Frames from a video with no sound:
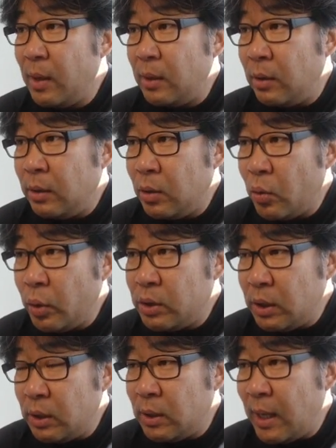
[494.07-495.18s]
여기도 공기층이
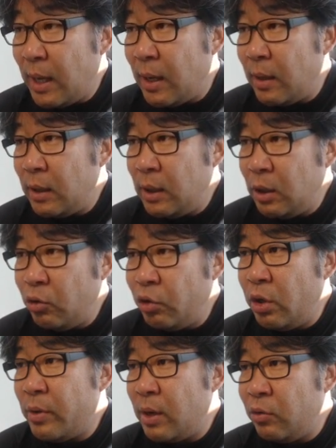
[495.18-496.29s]
있는데 이
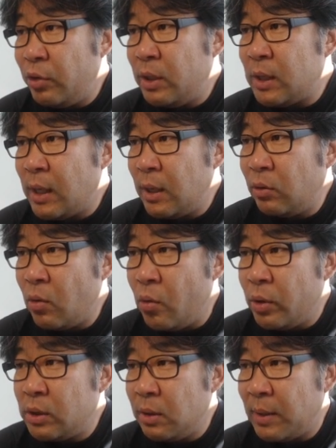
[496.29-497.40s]
유리와 유리 사이에 또
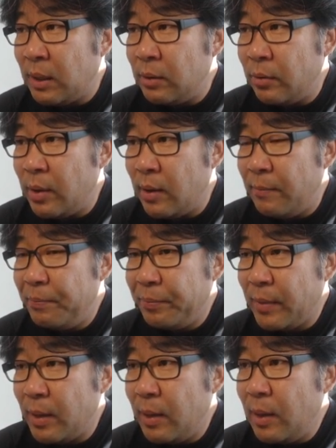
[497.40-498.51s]
공기층을 만든 거야.
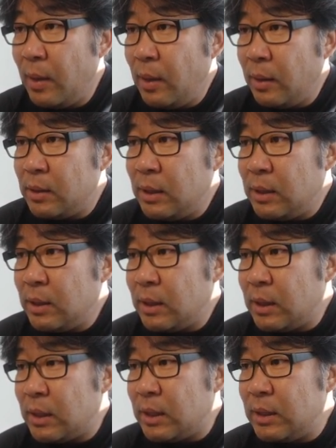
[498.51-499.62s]
그래서 이런
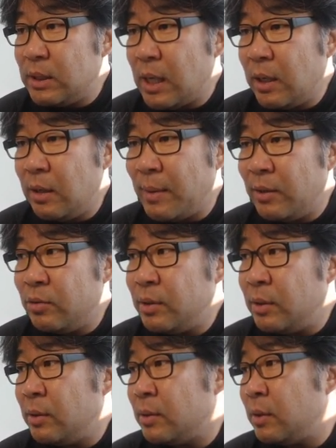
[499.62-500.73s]
큰 창을 만들 수
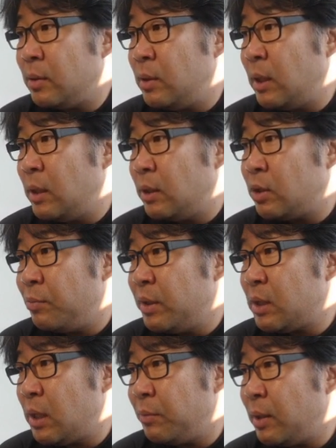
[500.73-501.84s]
있는 거죠. 이게 이게 전면
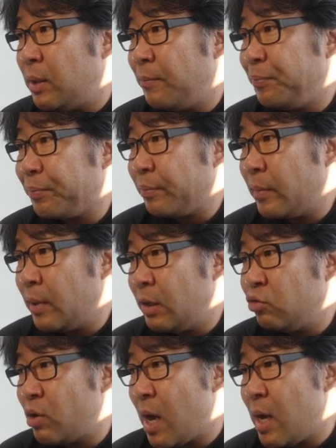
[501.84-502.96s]
창입니다. 이렇게
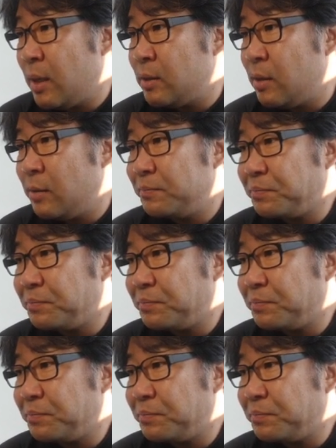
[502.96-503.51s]
쫙 해서